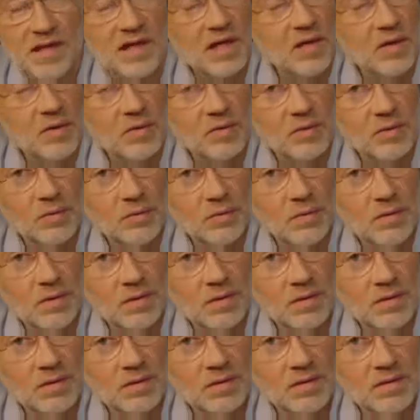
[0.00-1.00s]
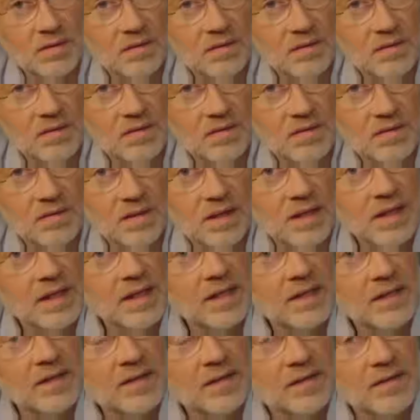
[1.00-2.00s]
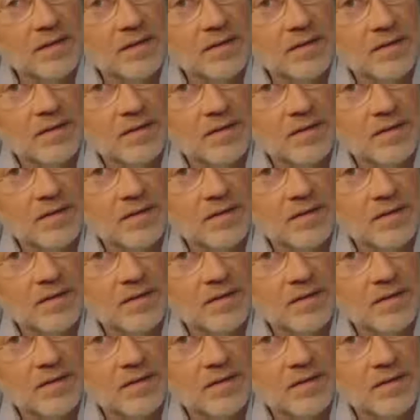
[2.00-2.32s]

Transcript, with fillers: auch nur eine